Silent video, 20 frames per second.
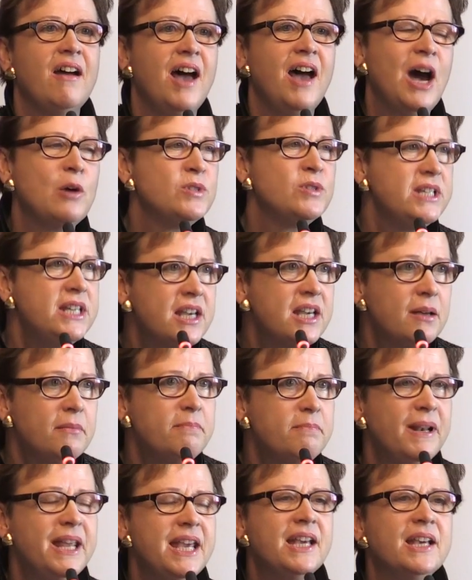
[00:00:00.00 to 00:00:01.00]
aus
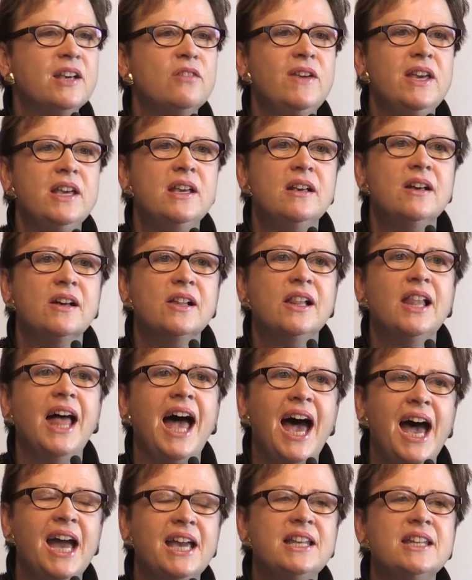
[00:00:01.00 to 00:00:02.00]
ihrem Blickwinkel
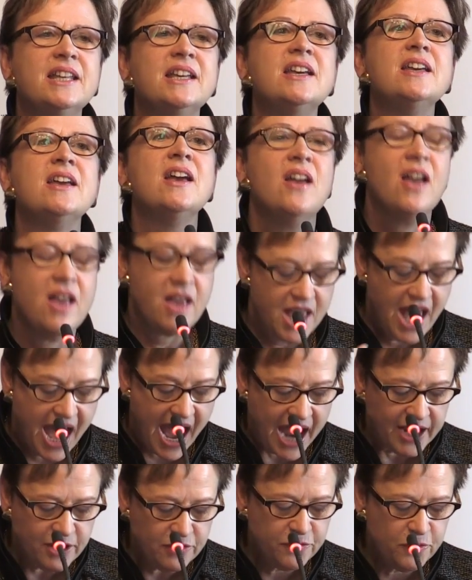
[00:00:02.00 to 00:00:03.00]
eine
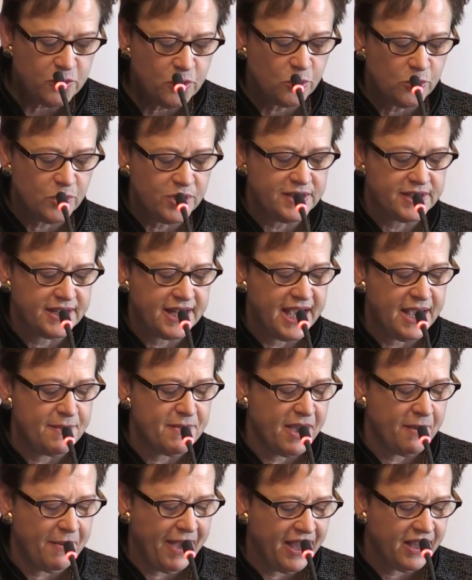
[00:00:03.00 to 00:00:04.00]
Einführung ins
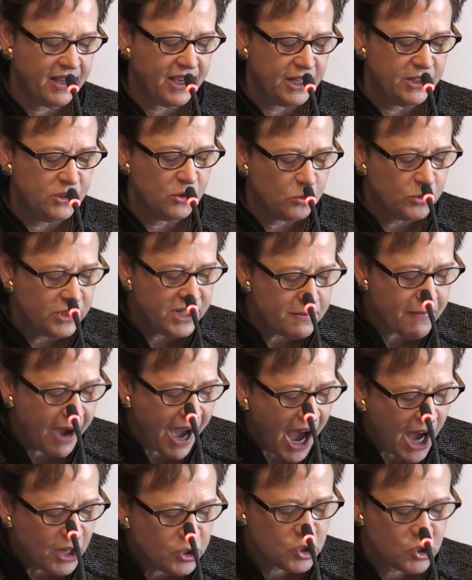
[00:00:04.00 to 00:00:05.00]
Thema machen und im
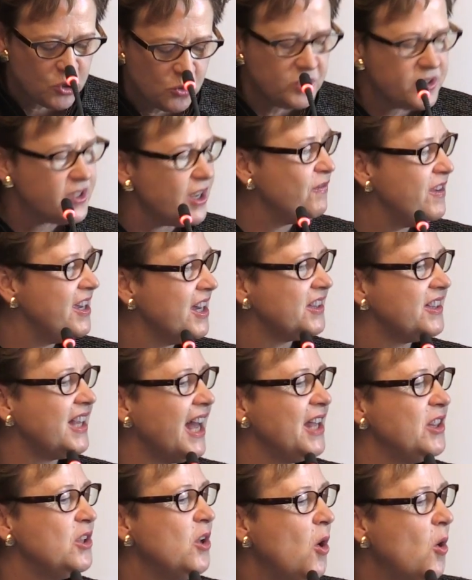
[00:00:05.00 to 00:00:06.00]
Anschluss wird
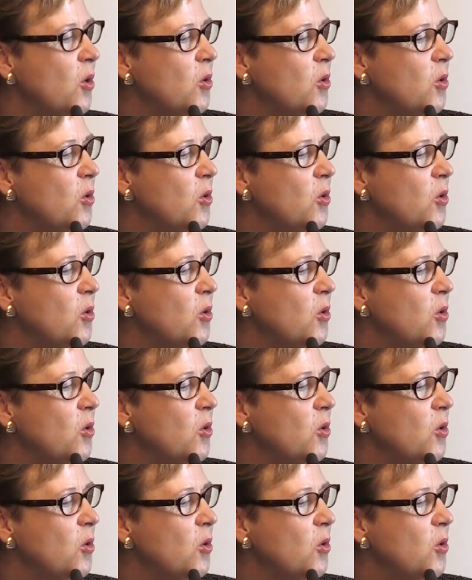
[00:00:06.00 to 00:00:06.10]
dann